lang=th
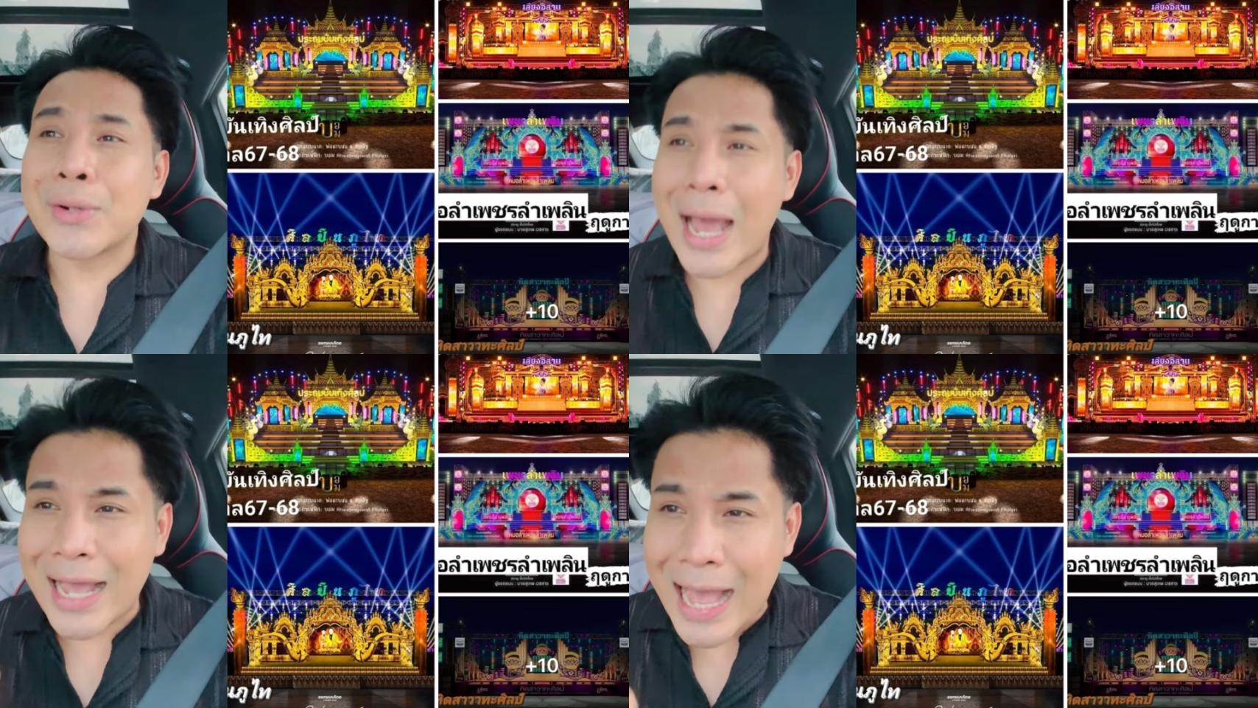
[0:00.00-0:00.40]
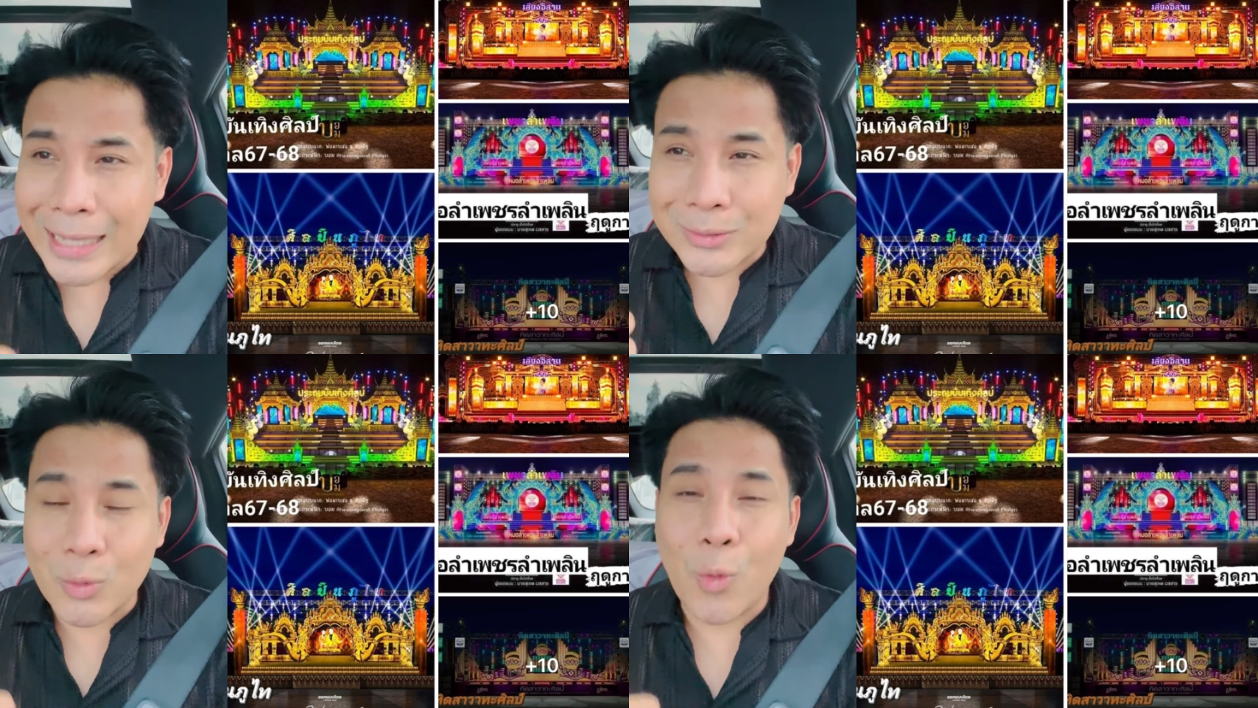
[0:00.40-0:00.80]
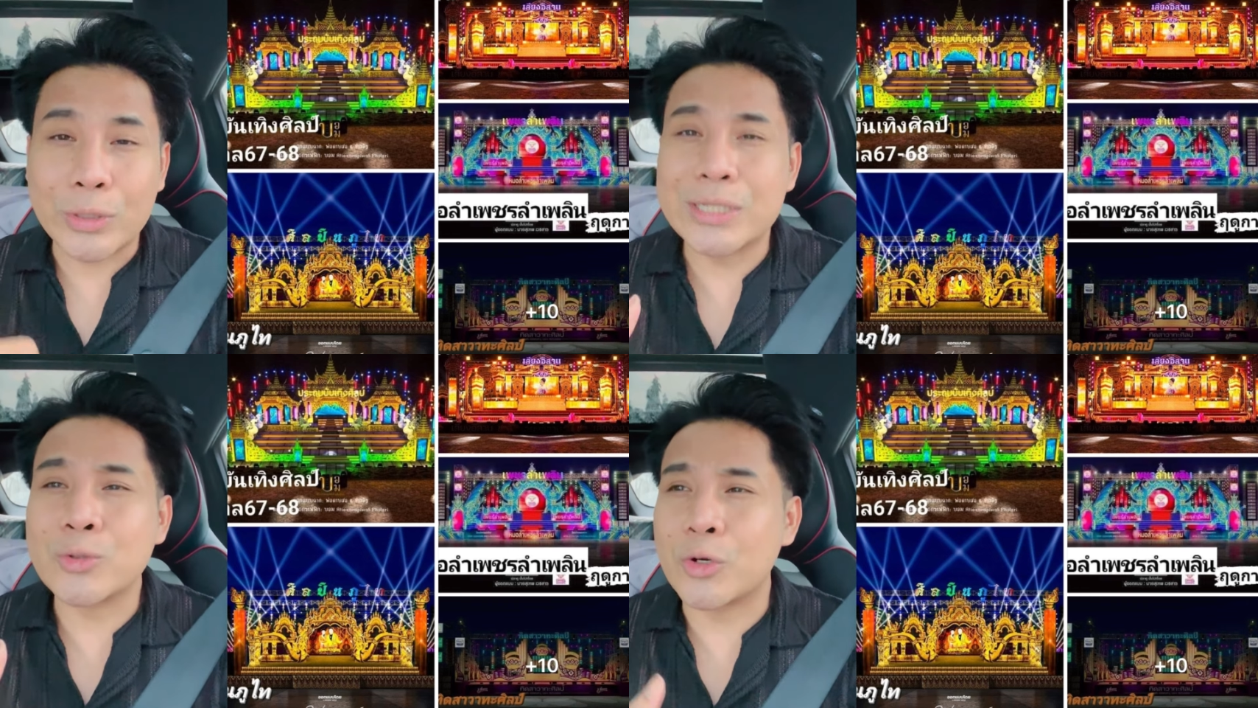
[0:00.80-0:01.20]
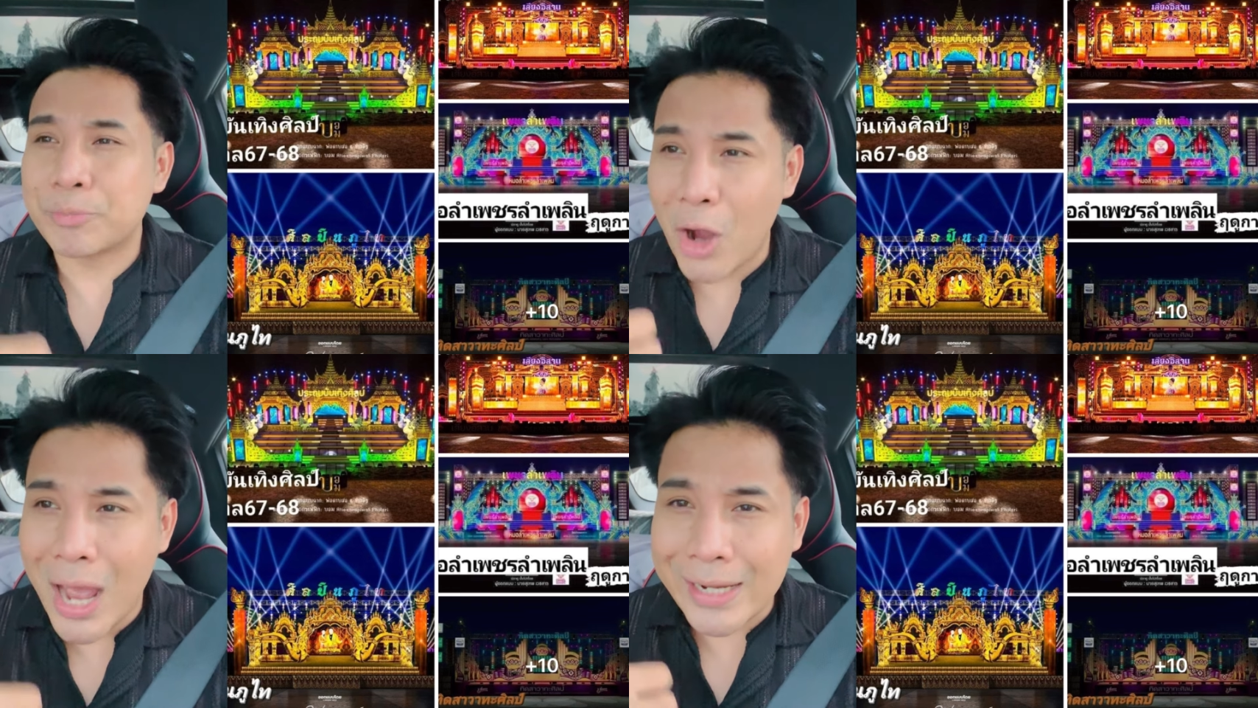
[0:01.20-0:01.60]
ราคาสูงที่สุด
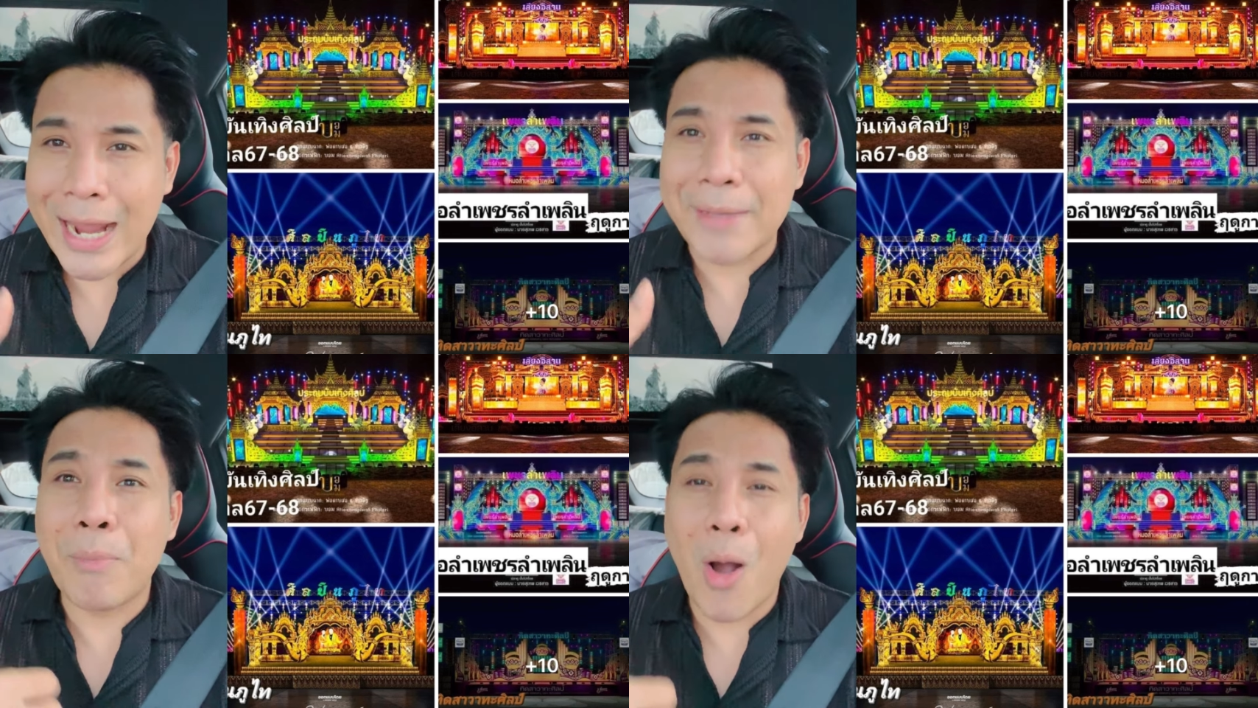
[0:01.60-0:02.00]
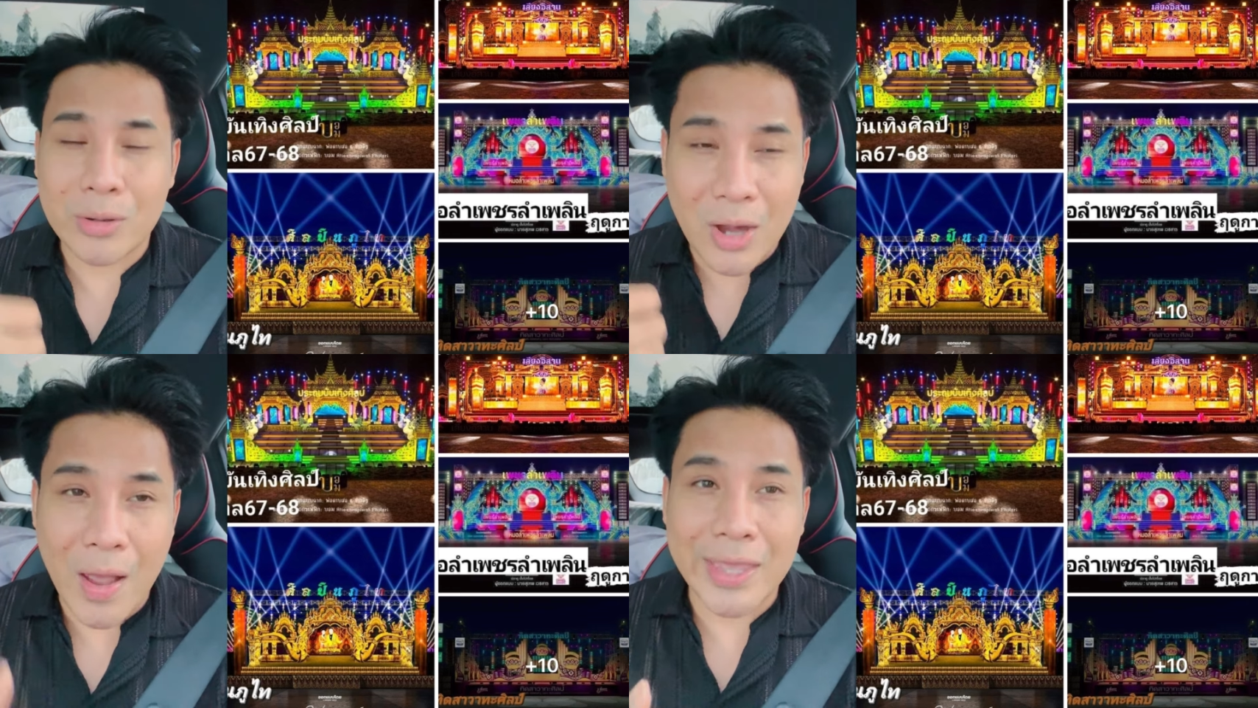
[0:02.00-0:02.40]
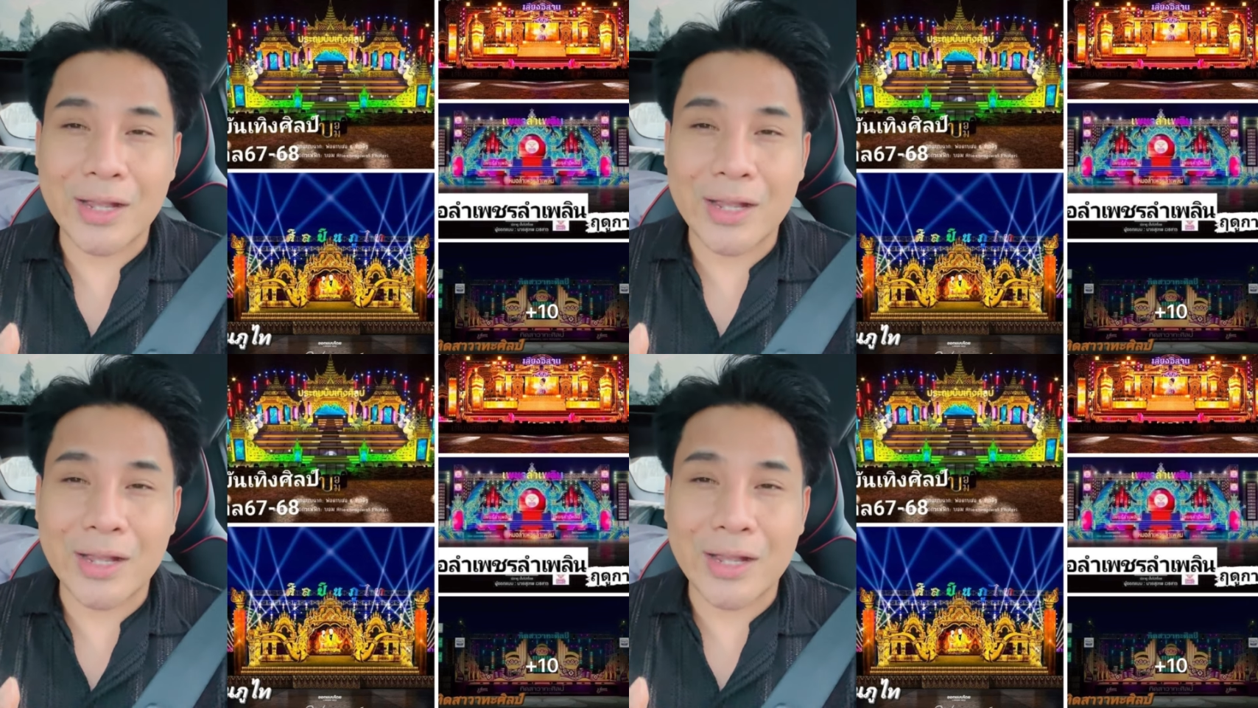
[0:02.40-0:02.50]
เพราะอะไรบอกหน่อย